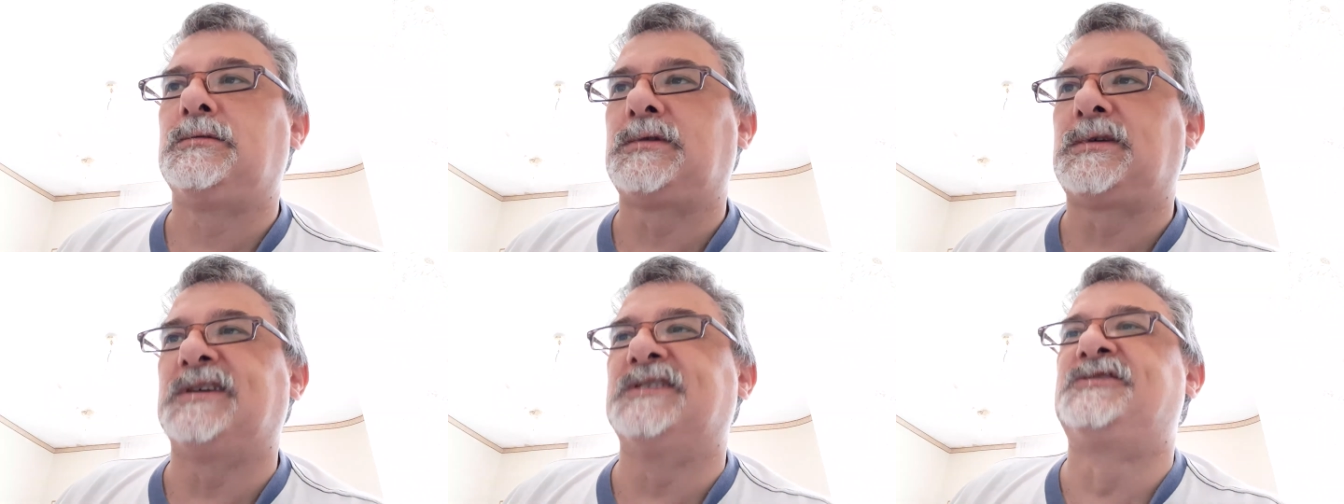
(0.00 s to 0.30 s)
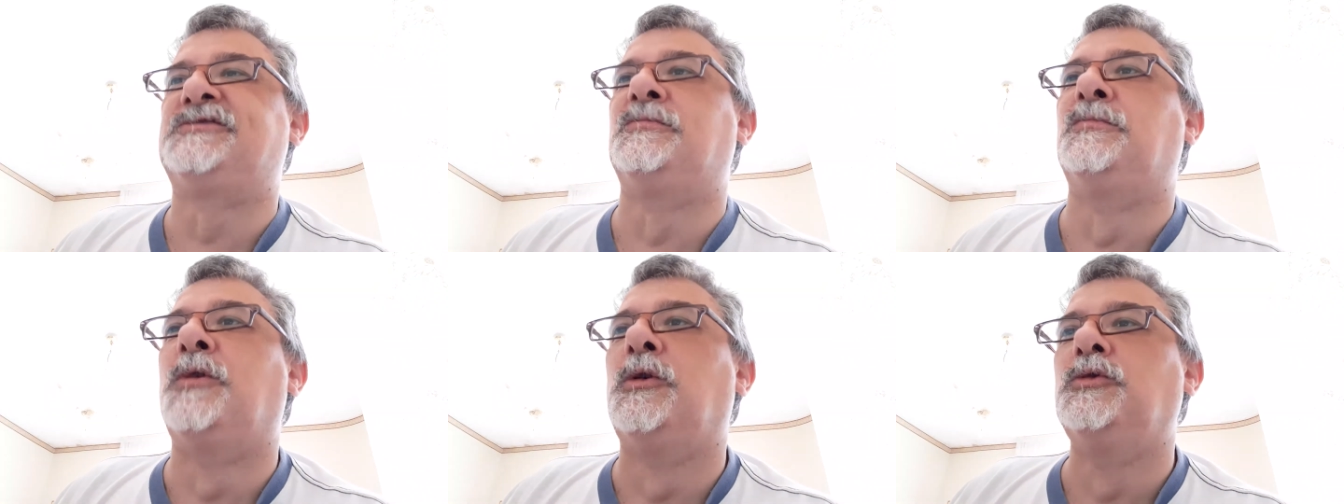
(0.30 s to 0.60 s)
che
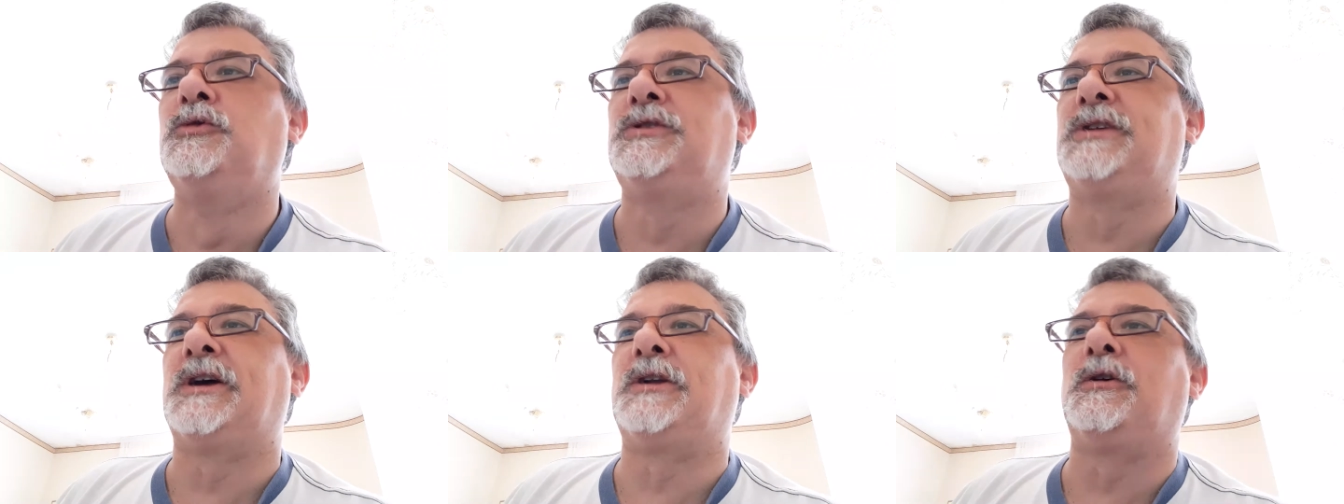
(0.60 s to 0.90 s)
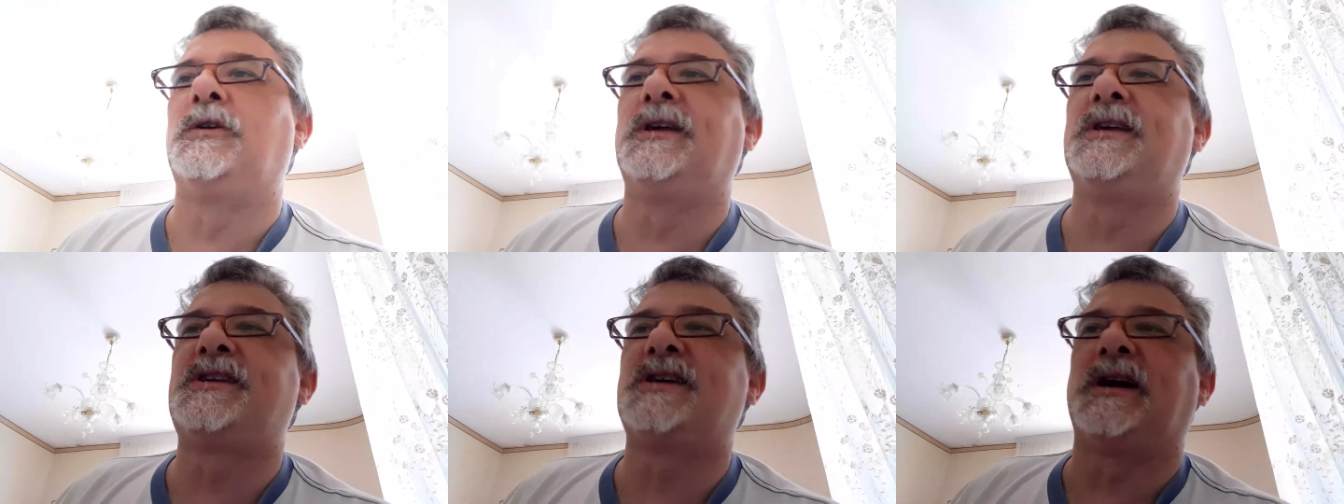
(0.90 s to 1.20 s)

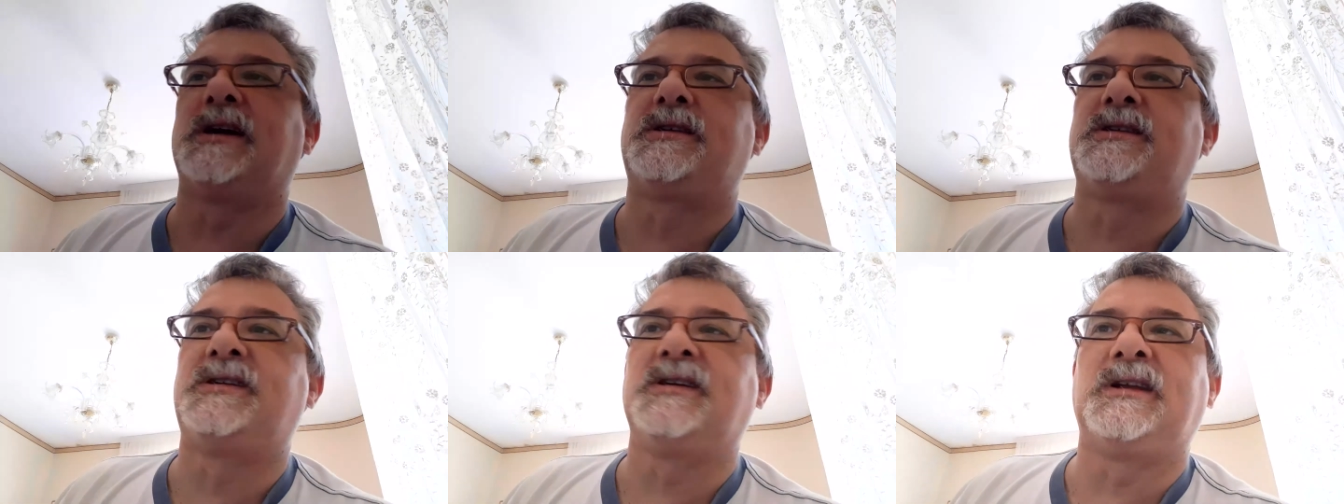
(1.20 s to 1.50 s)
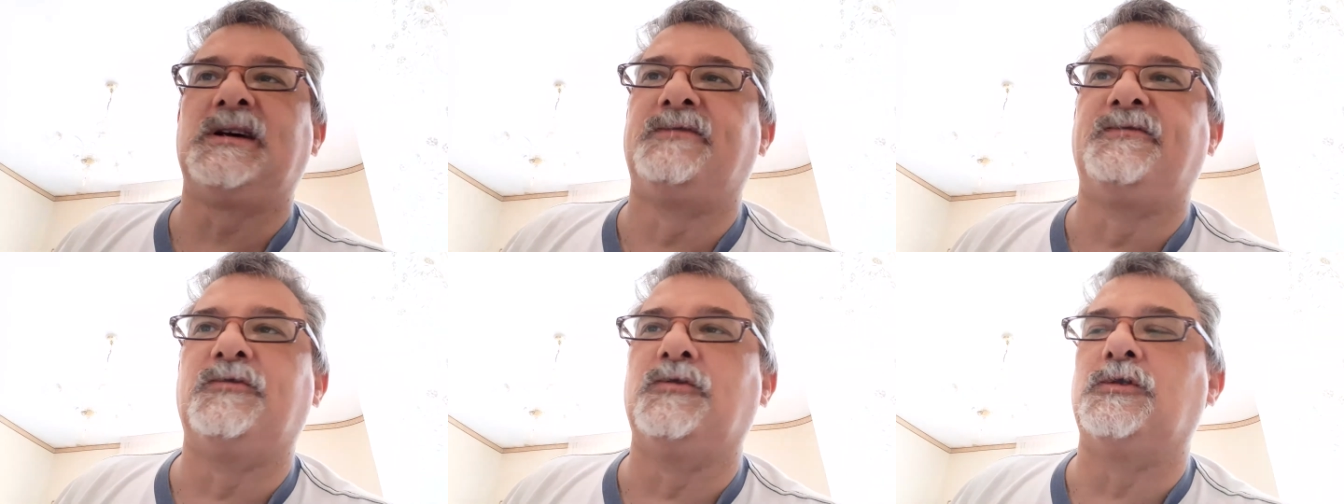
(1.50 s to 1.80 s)
smontano le
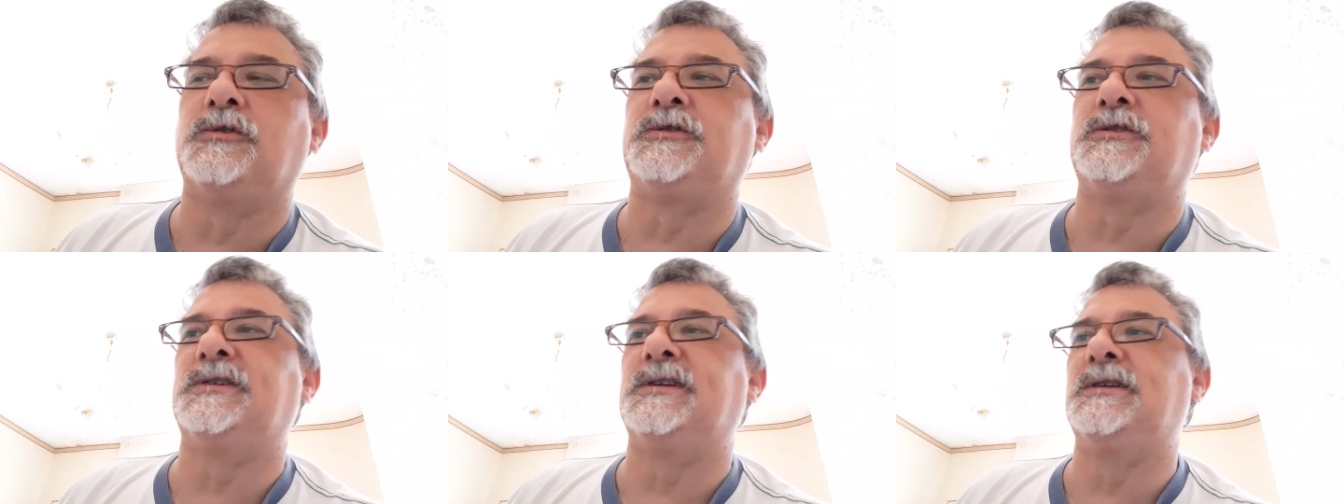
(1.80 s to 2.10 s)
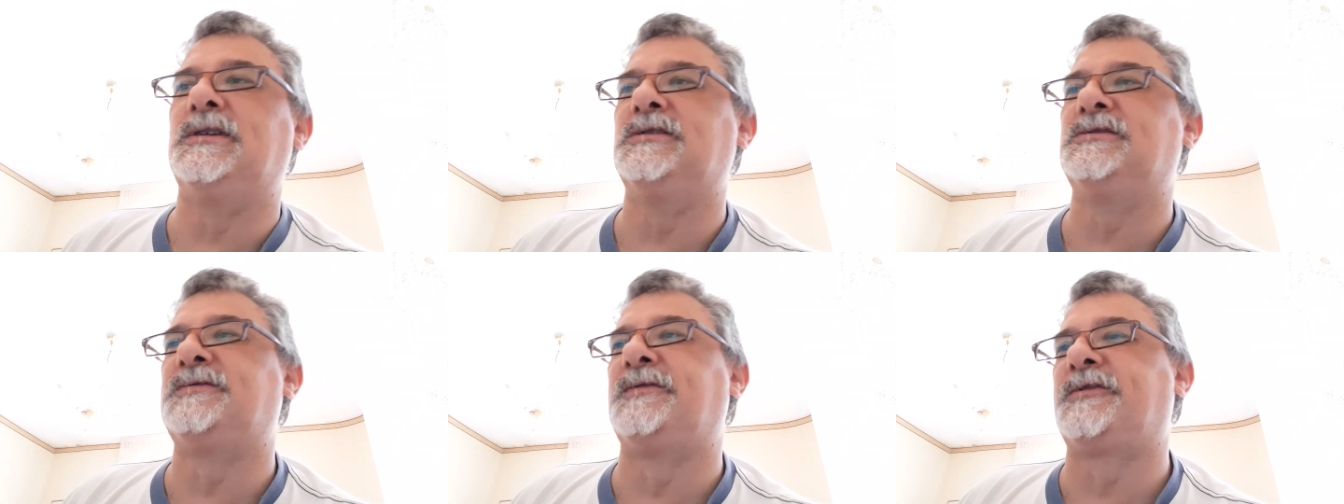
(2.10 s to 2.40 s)
chiacchiere a vuoto
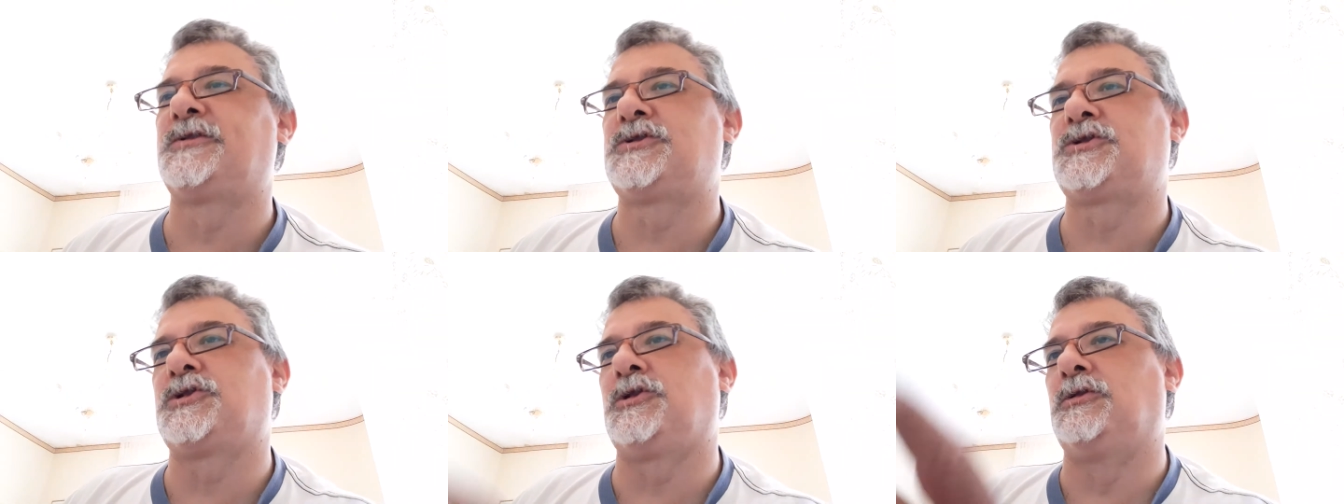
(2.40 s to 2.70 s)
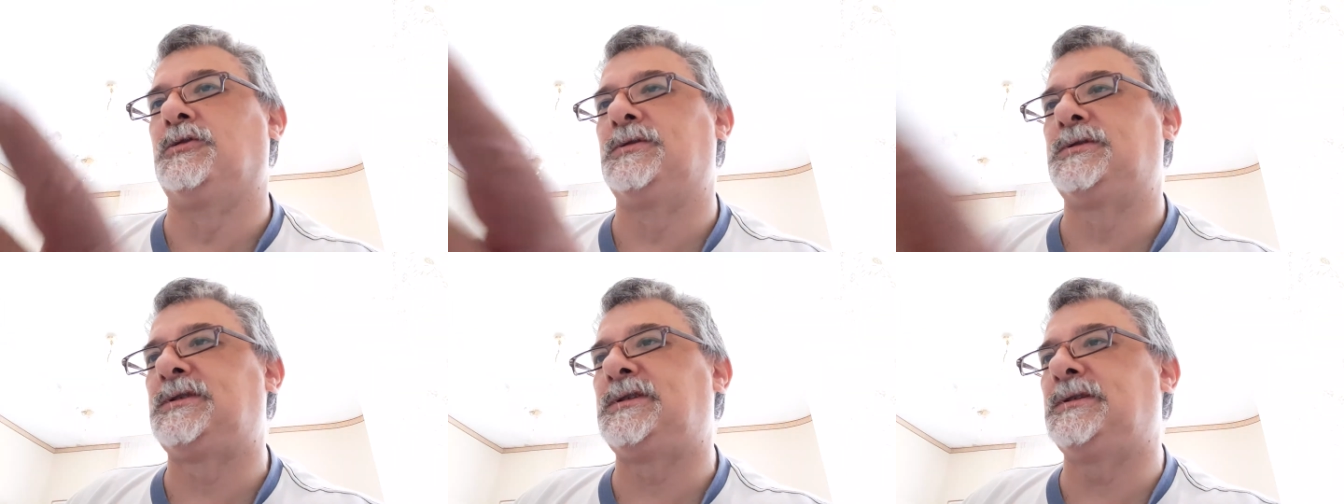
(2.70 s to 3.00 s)
degli
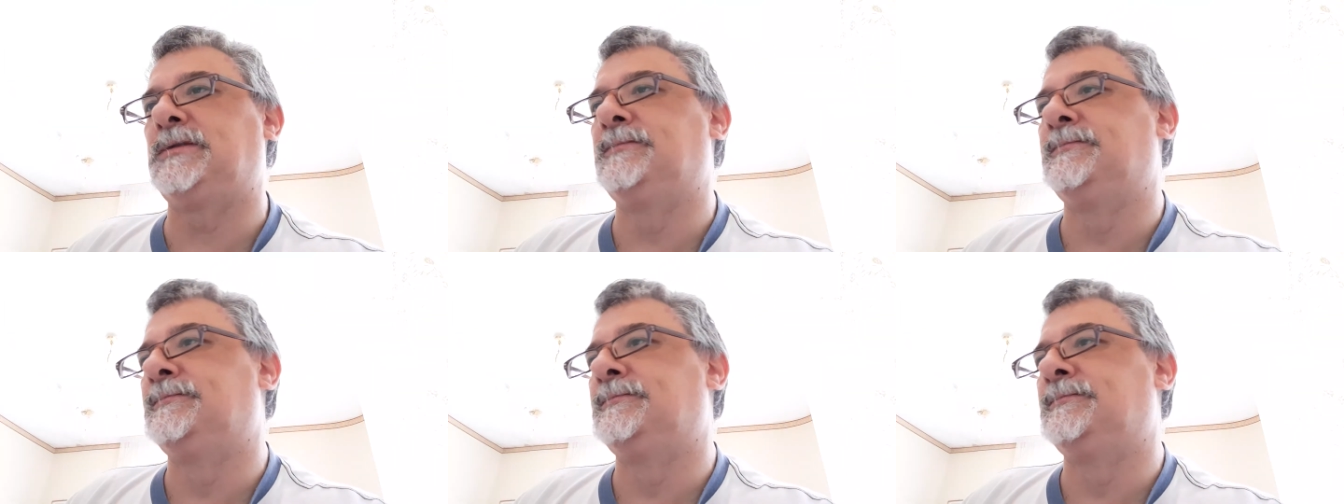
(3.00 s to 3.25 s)
sciolti.